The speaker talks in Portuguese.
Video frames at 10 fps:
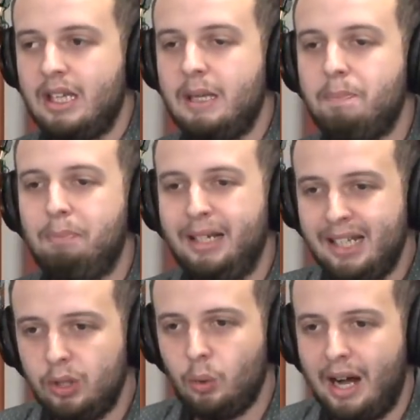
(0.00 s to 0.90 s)
em
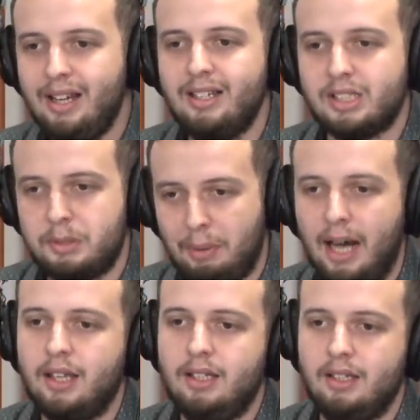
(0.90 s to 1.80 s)
pleno Allianz
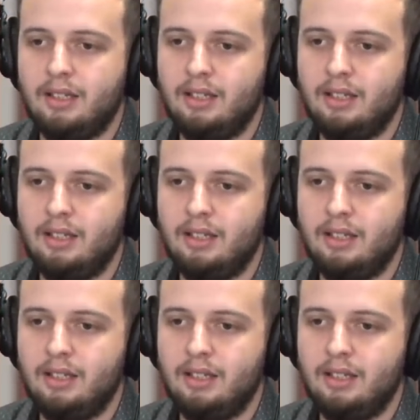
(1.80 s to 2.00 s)
Parque?